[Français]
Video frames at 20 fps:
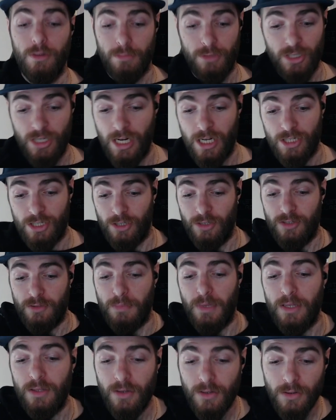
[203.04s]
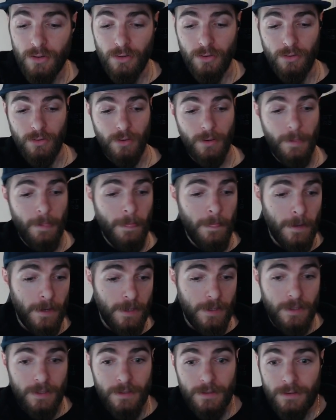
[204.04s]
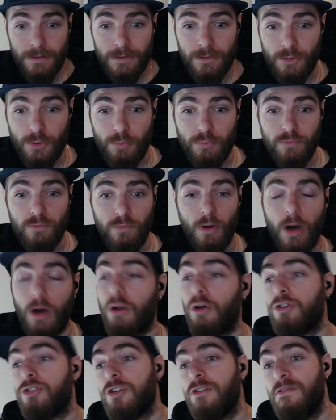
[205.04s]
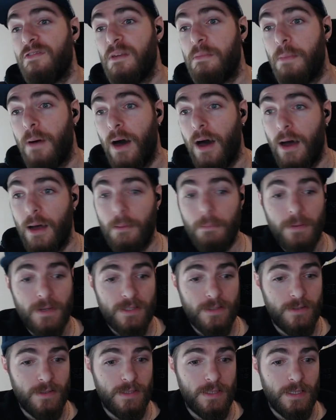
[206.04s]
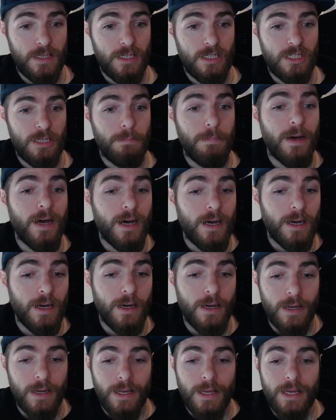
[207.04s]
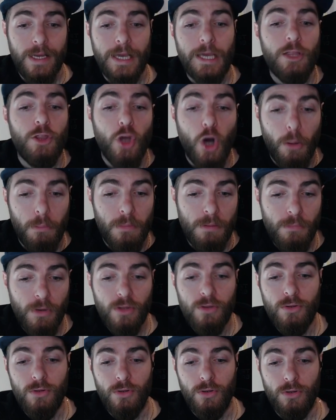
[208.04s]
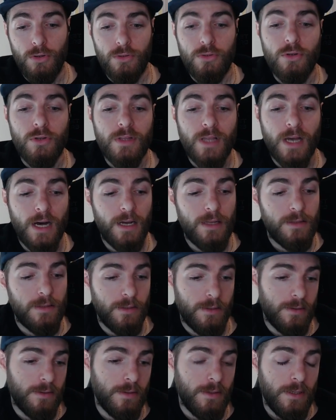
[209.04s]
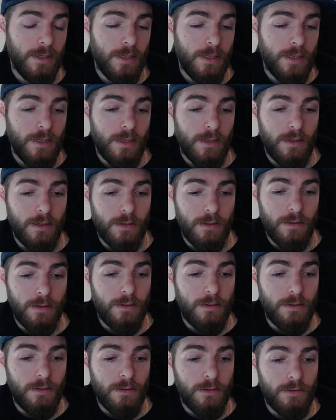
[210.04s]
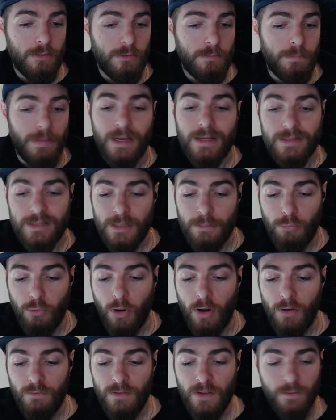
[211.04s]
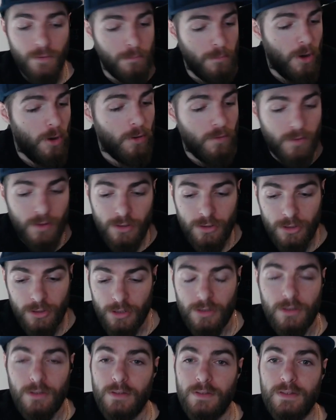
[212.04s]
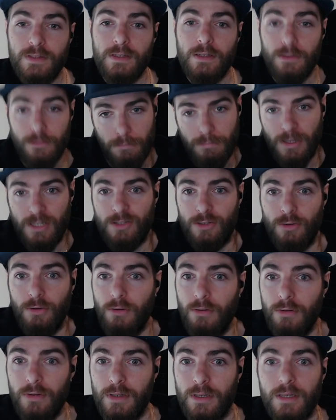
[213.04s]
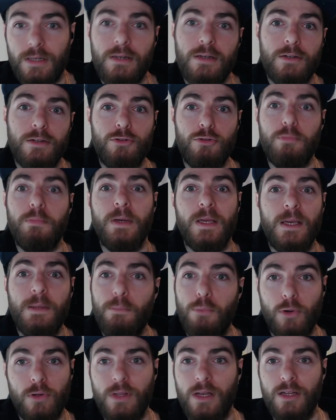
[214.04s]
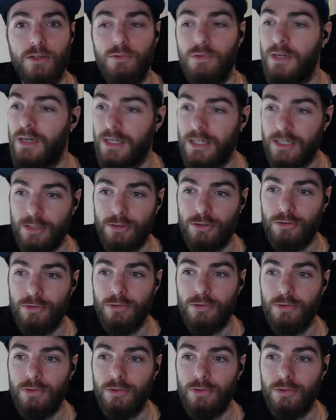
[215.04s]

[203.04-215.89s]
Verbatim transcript: mais j'ai la chance maintenant que euh, de pouvoir. Alors j'en vis pas hein, parce que c'est, j'ai pas énormément de, de trad, euh, euh, pas assez pour en vivre. Mais en revanche, c'est une passion et je suis payé pour traduire et je